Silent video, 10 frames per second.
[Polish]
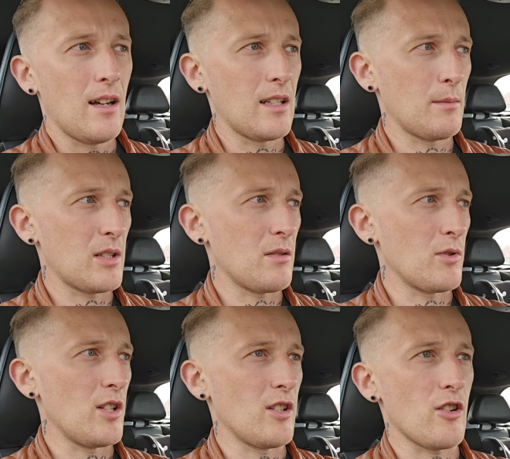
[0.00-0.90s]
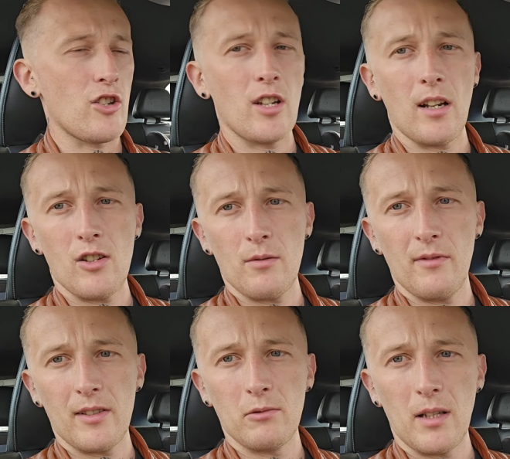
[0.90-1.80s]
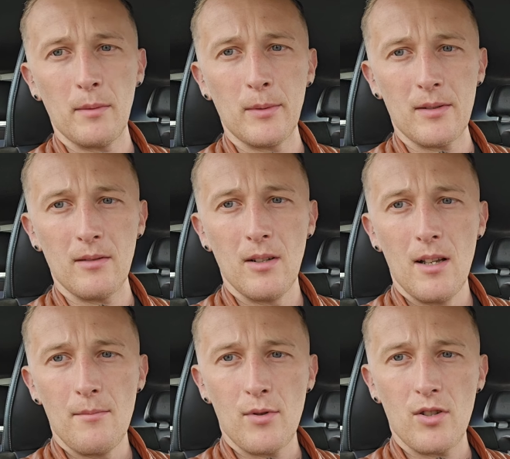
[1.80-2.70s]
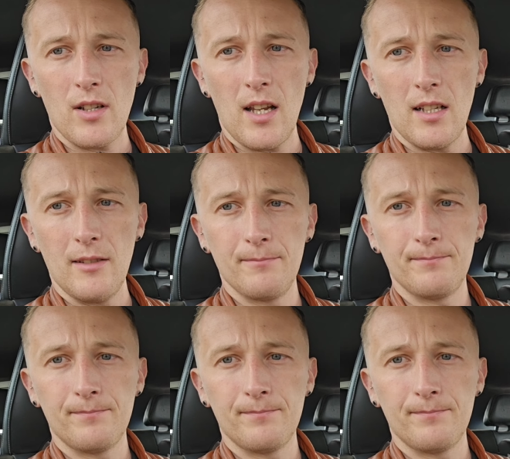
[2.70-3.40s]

a nie będziecie musieli się ścierać, żeby Was tutaj po prostu przyjęli